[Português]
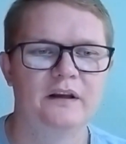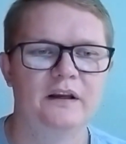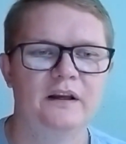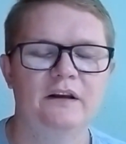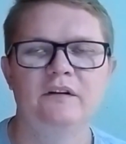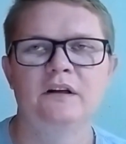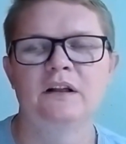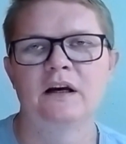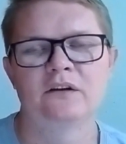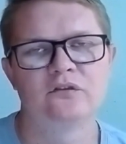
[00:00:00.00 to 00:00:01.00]
É
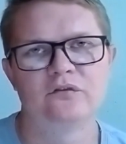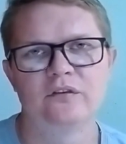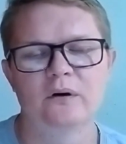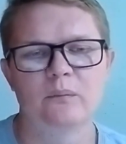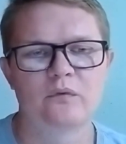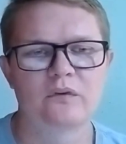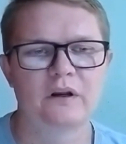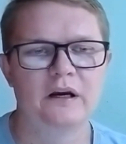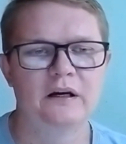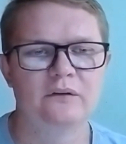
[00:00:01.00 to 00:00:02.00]
verdade, ficamos
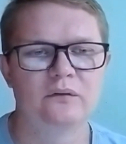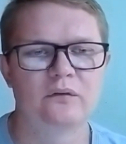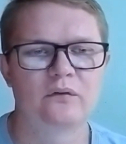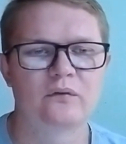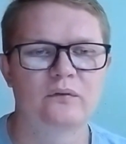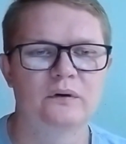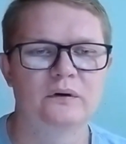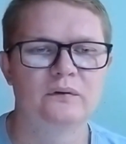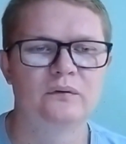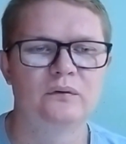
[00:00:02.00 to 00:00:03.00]
gratos
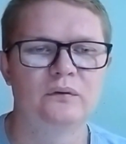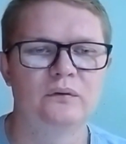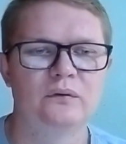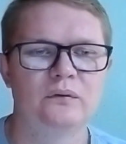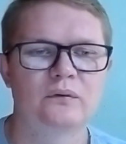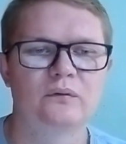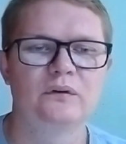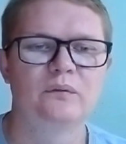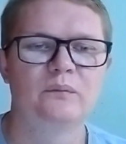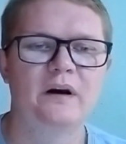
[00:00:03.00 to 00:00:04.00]
quando
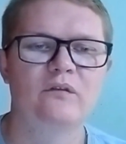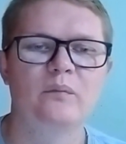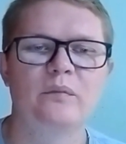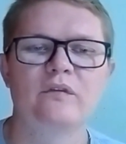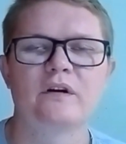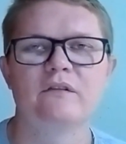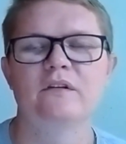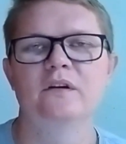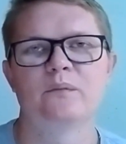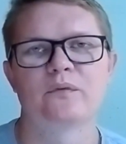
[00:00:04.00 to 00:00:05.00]
quanto mais
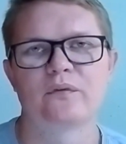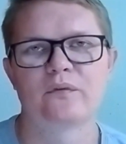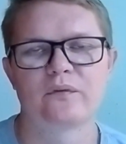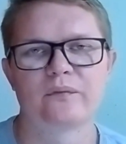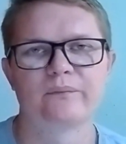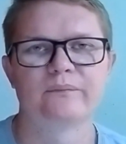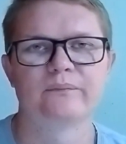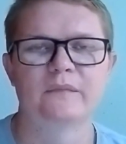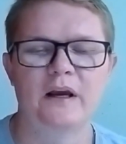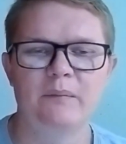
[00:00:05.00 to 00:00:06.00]
observamos
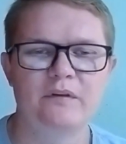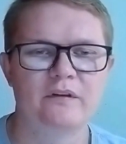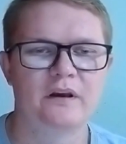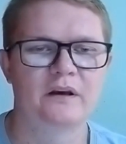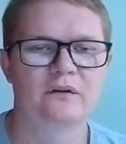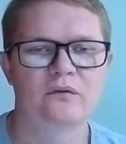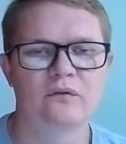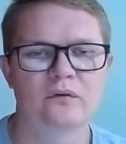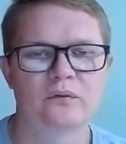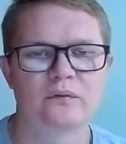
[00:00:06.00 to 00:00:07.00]
a miséria
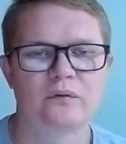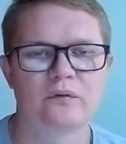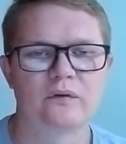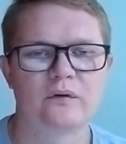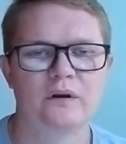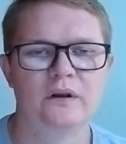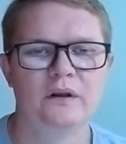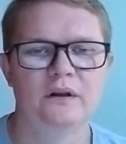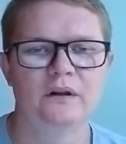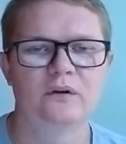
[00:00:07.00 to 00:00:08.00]
dos outros.
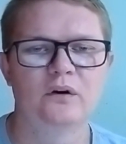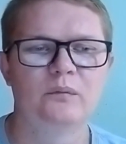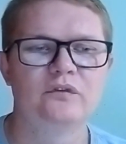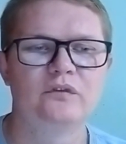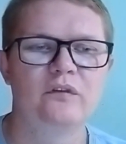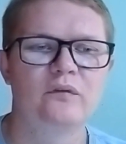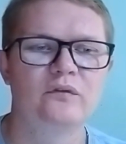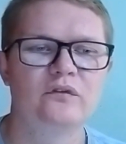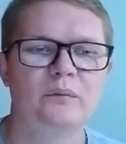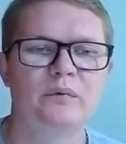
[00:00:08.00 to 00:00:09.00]
E como disse, um
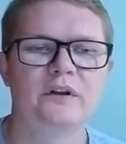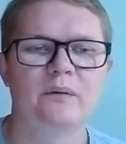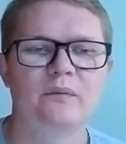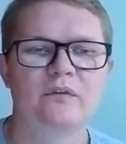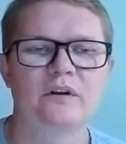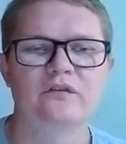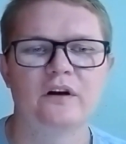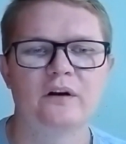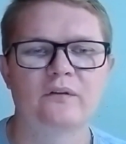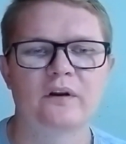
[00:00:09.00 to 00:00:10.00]
dia poderemos
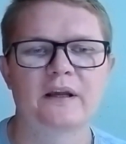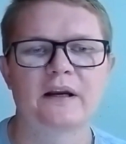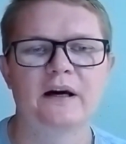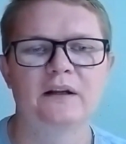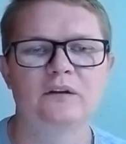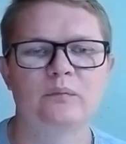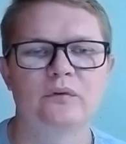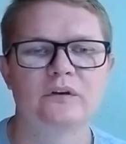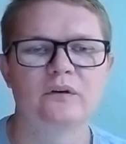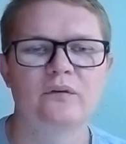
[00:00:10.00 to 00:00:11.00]
deixar alguém grato
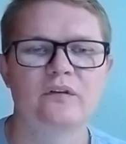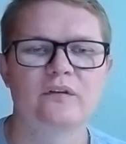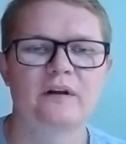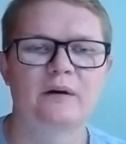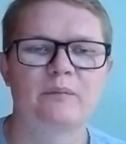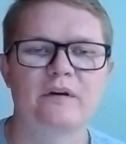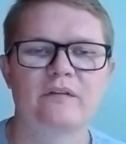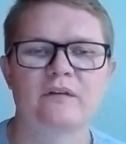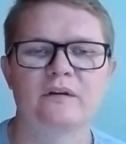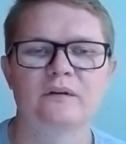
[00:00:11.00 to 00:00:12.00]
por não estar
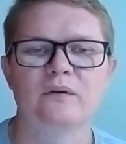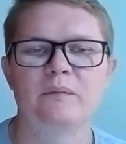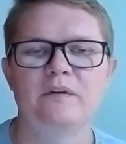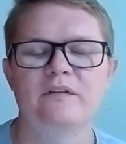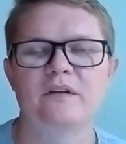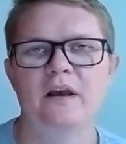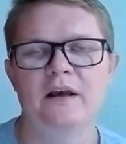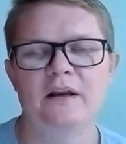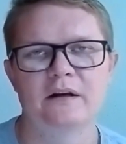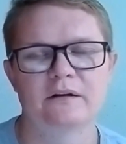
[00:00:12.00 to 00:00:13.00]
passando a
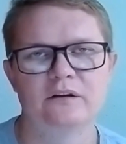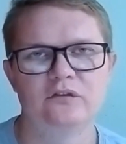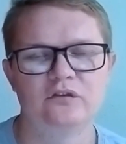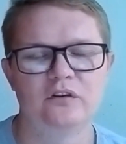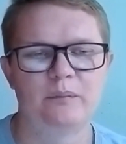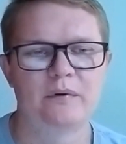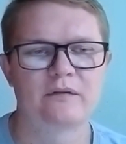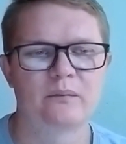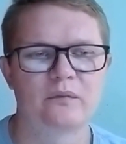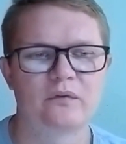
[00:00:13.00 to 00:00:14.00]
miséria que já
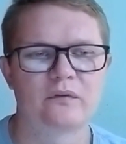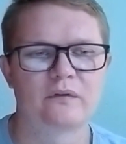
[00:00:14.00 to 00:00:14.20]
passamos.